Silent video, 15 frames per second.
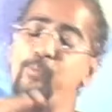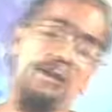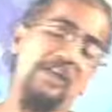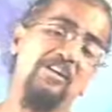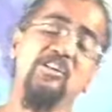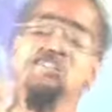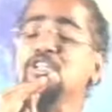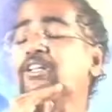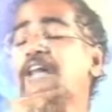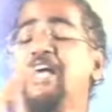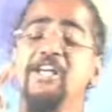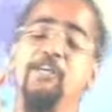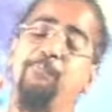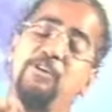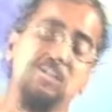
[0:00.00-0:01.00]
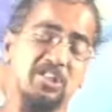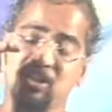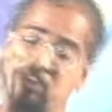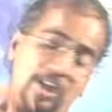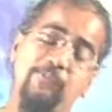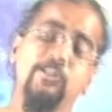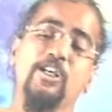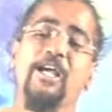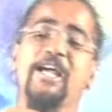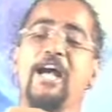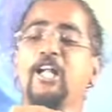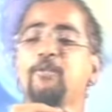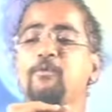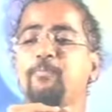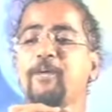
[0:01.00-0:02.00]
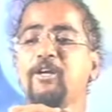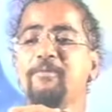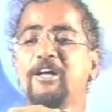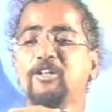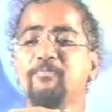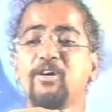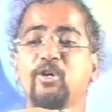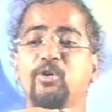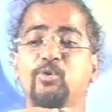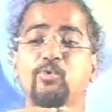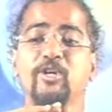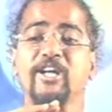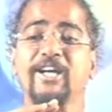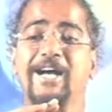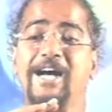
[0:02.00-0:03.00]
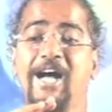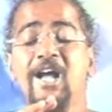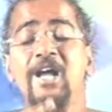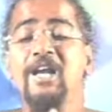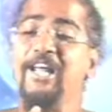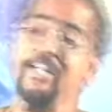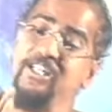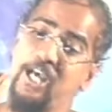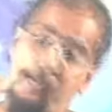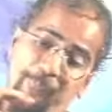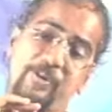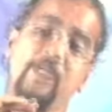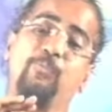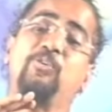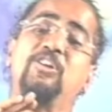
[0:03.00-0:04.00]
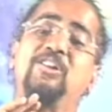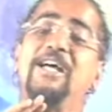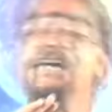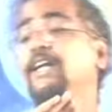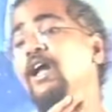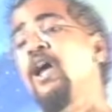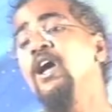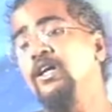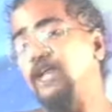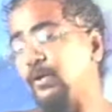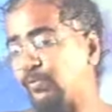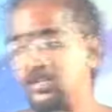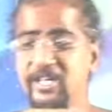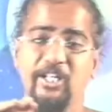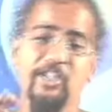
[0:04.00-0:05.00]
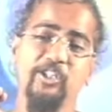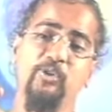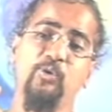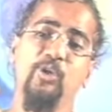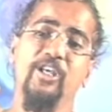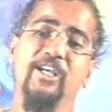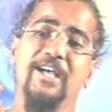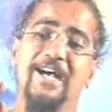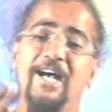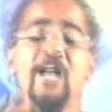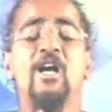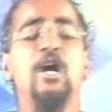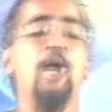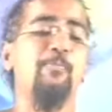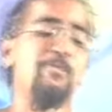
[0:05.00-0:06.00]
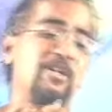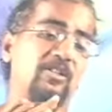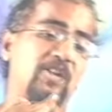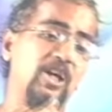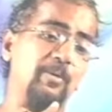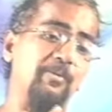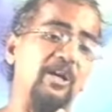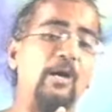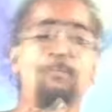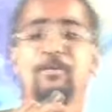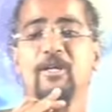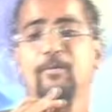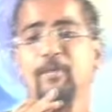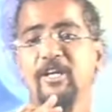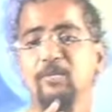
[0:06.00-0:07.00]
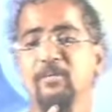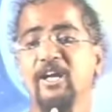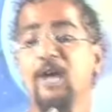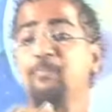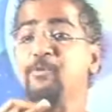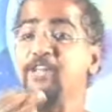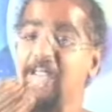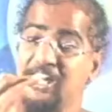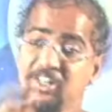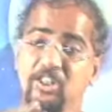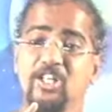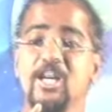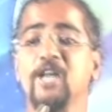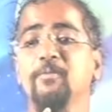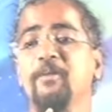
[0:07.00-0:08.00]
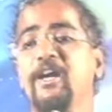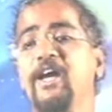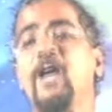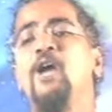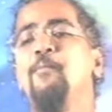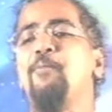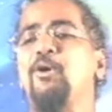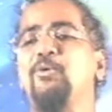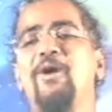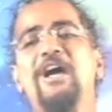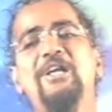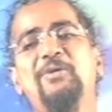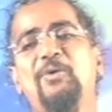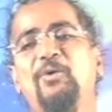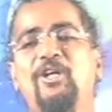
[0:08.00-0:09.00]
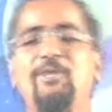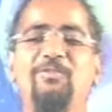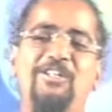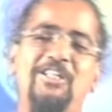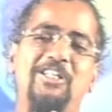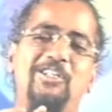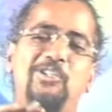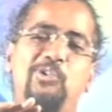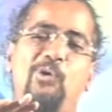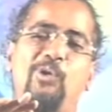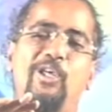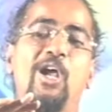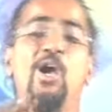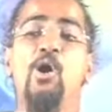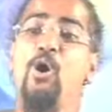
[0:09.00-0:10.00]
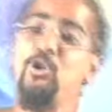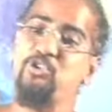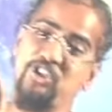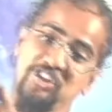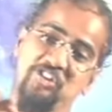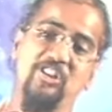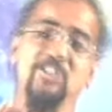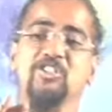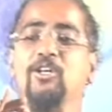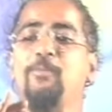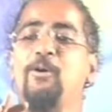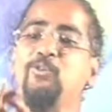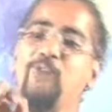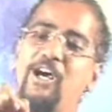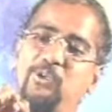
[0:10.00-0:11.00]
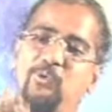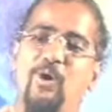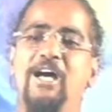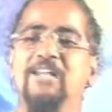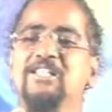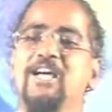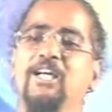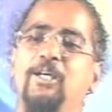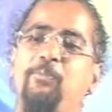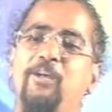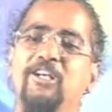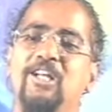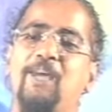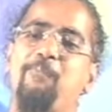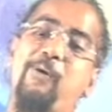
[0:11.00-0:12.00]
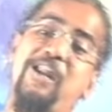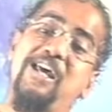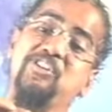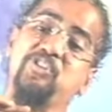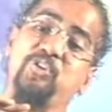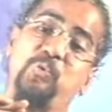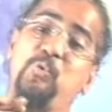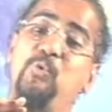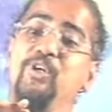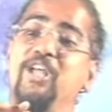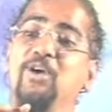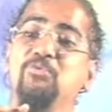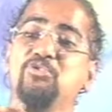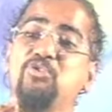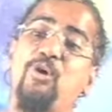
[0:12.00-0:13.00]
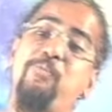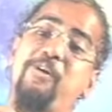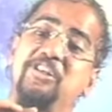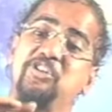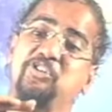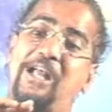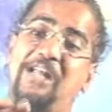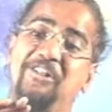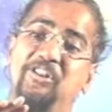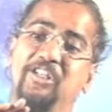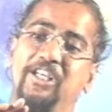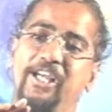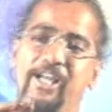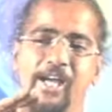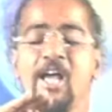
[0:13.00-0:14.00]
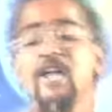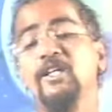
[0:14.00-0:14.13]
ऊपर नीचे दाएं पीछे सब जगह आदमी परमात्मा को ढूंढेगा लेकिन अपने भीतर कभी नहीं ढूंढेगा अपने दिल में अपने मन में अपने अंतरंग में भगवान को कभी नहीं छोड़े और जिस दिन से भगवान वहां जाके बैठा बड़ा सुकून है उसको बड़ी शांति है